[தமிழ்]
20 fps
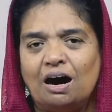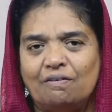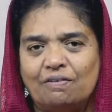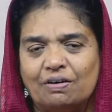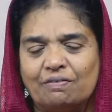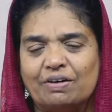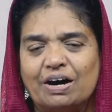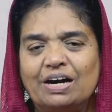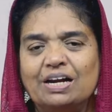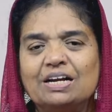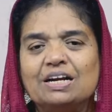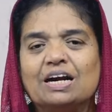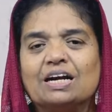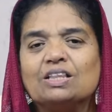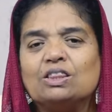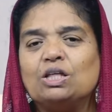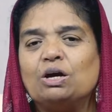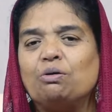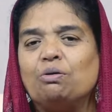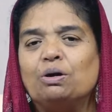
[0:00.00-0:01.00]
அவர் வழி
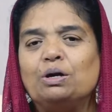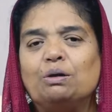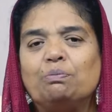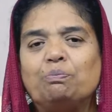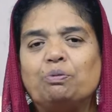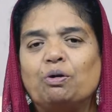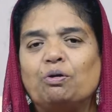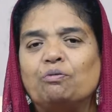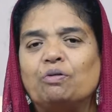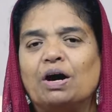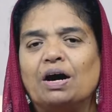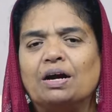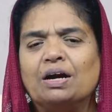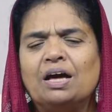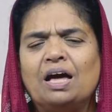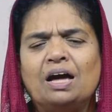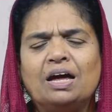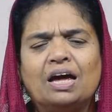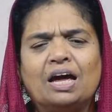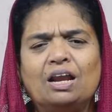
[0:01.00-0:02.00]
நடத்தி கொண்டு போவார்
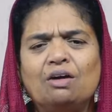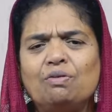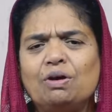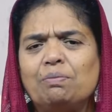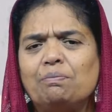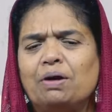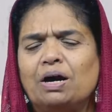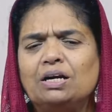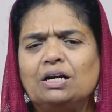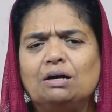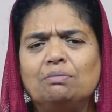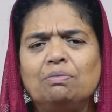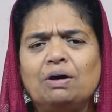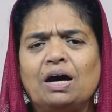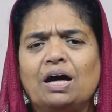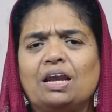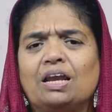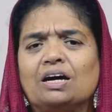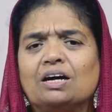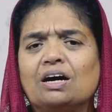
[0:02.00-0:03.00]
எனவே மனம்
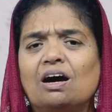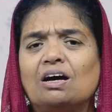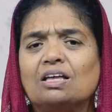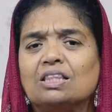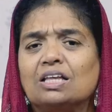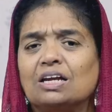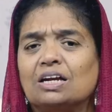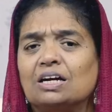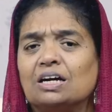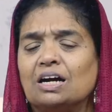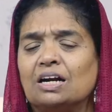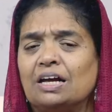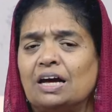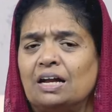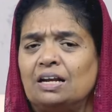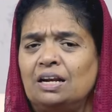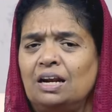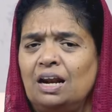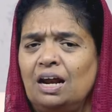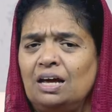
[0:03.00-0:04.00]
கலங்காதிருங்கள்
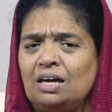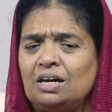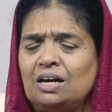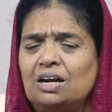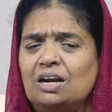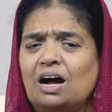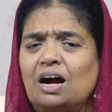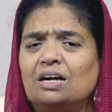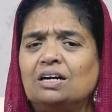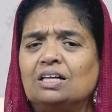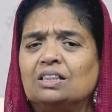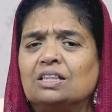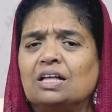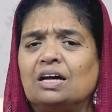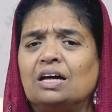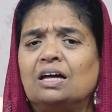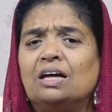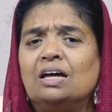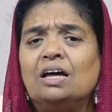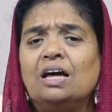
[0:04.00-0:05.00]
என்றைக்கு நான் இந்த
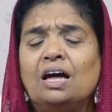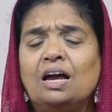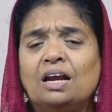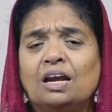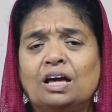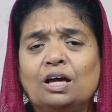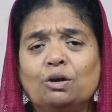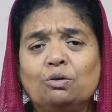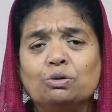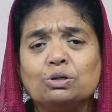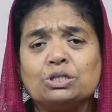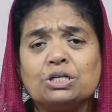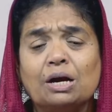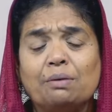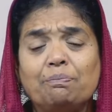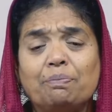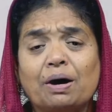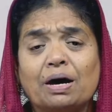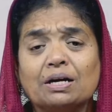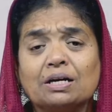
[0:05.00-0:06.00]
நீரூற்றை
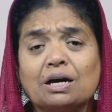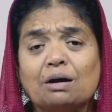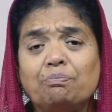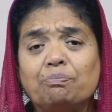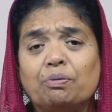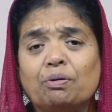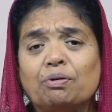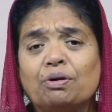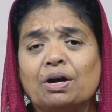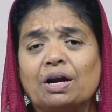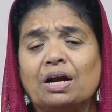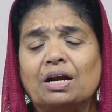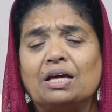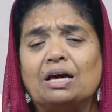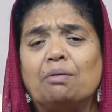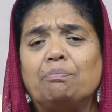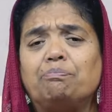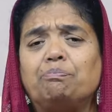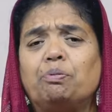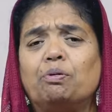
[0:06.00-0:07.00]
பார்க்க போகிறேன்
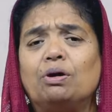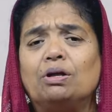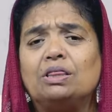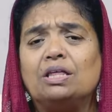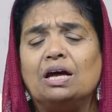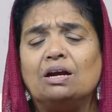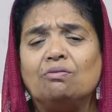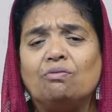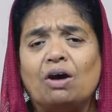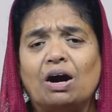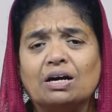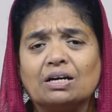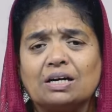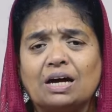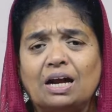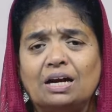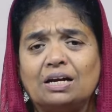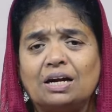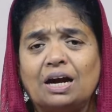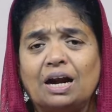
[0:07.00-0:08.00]
எப்பொழுது என்
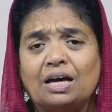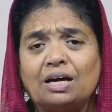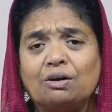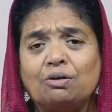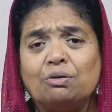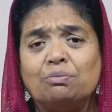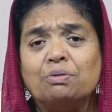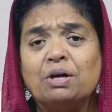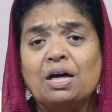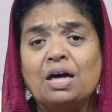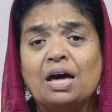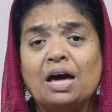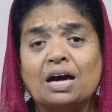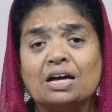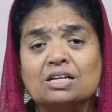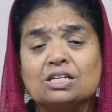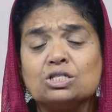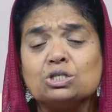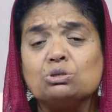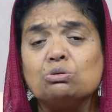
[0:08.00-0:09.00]
வாழ்க்கையில் கிடைக்கும்
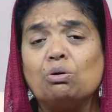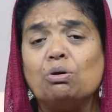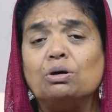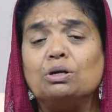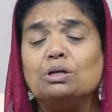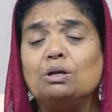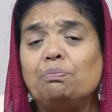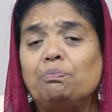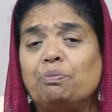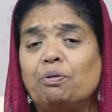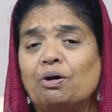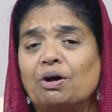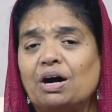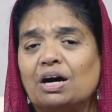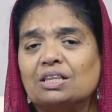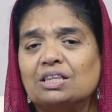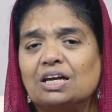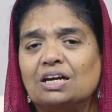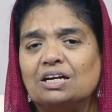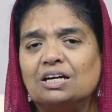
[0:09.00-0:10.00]
என்று சோர்ந்து
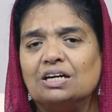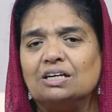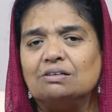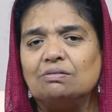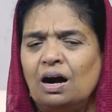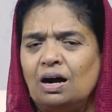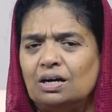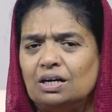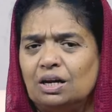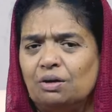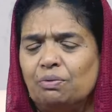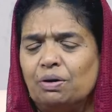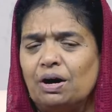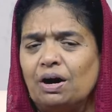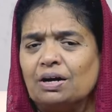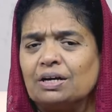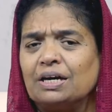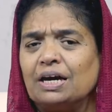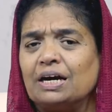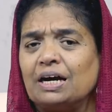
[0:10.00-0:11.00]
போகாதிருங்கள்
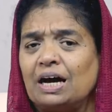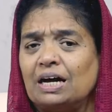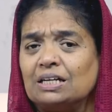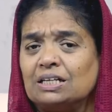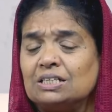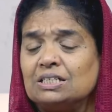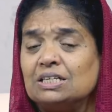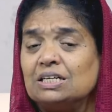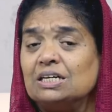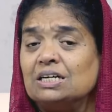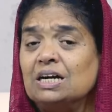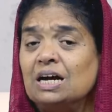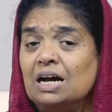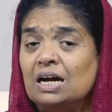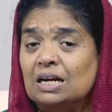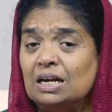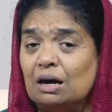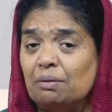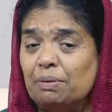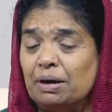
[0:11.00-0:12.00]
ஆண்டவராகிய கர்த்தர்
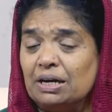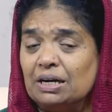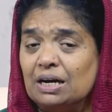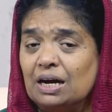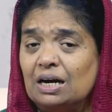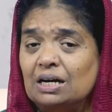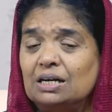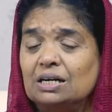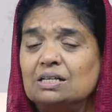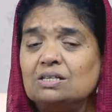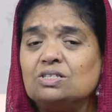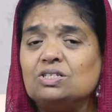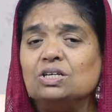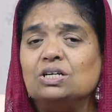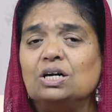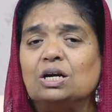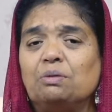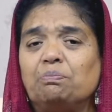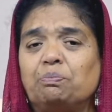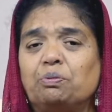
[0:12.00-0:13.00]
நம்மை
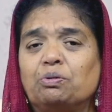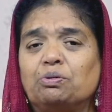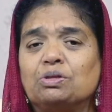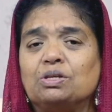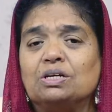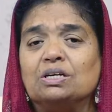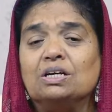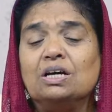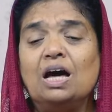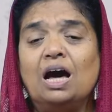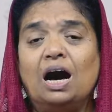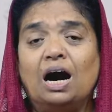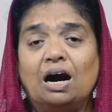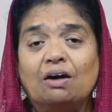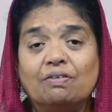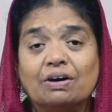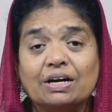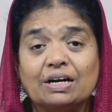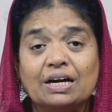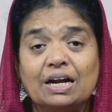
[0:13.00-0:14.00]
நடத்துகிற போது
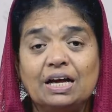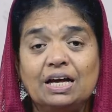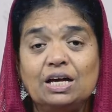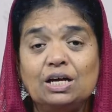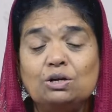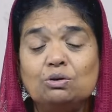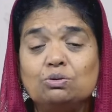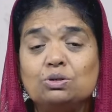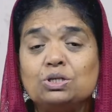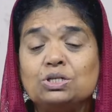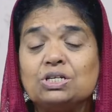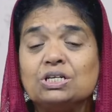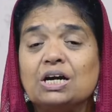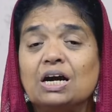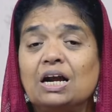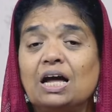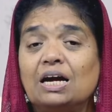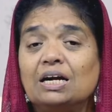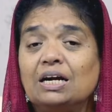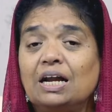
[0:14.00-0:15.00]
அவர்
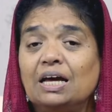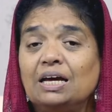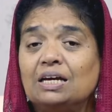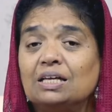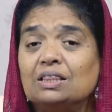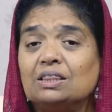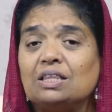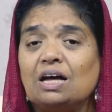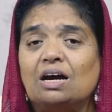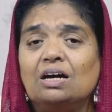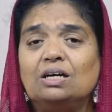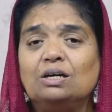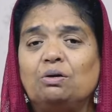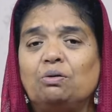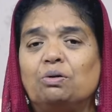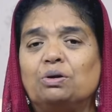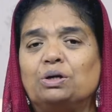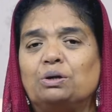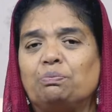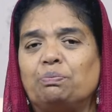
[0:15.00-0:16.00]
நீரூற்றுகள் அண்டைக்குத்தான்
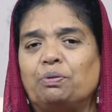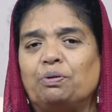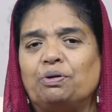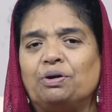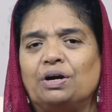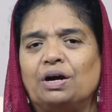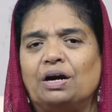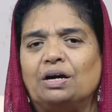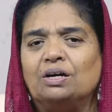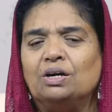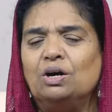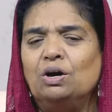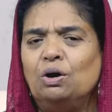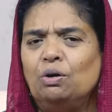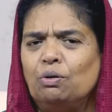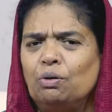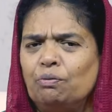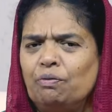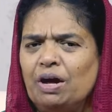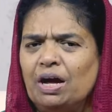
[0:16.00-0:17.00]
கொண்டு போகிறார்
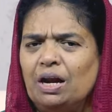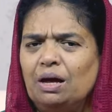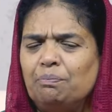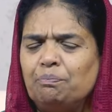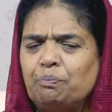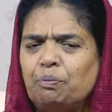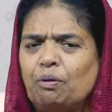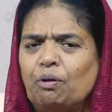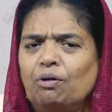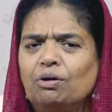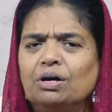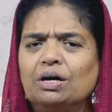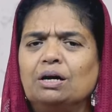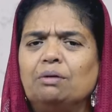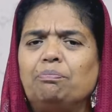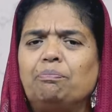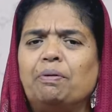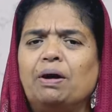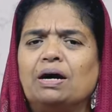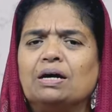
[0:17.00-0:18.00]
ஒருவேளை போகிற
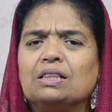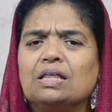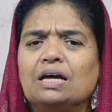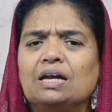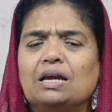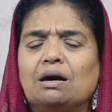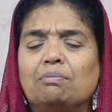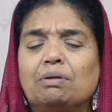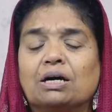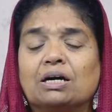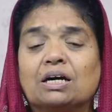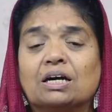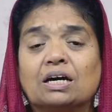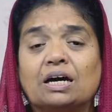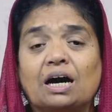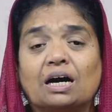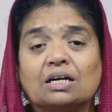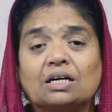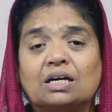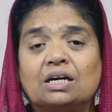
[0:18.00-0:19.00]
பாதை நமக்கு
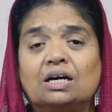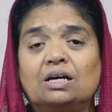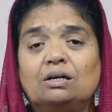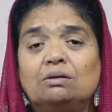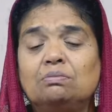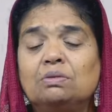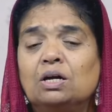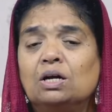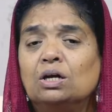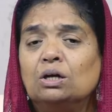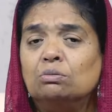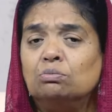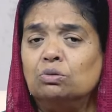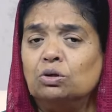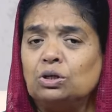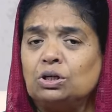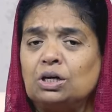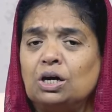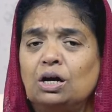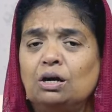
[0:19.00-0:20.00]
கற்களும்
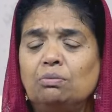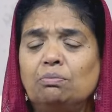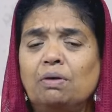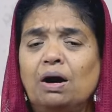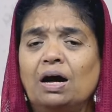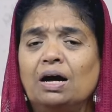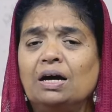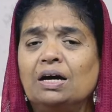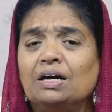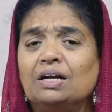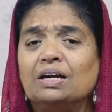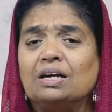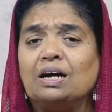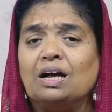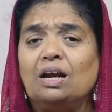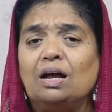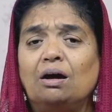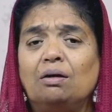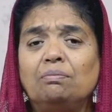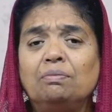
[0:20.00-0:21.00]
முட்களுமாக
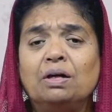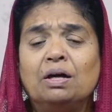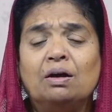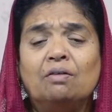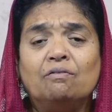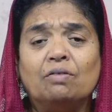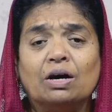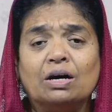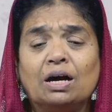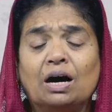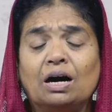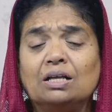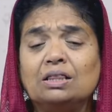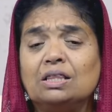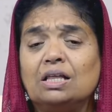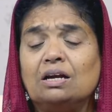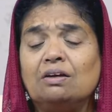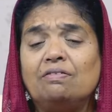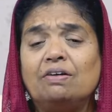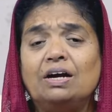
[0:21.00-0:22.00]
இருக்கலாம்
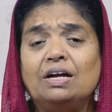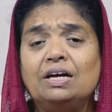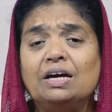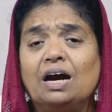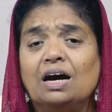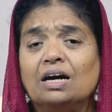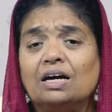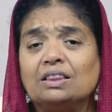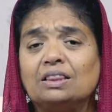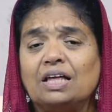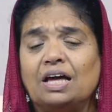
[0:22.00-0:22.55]
வனாந்தர வழியாக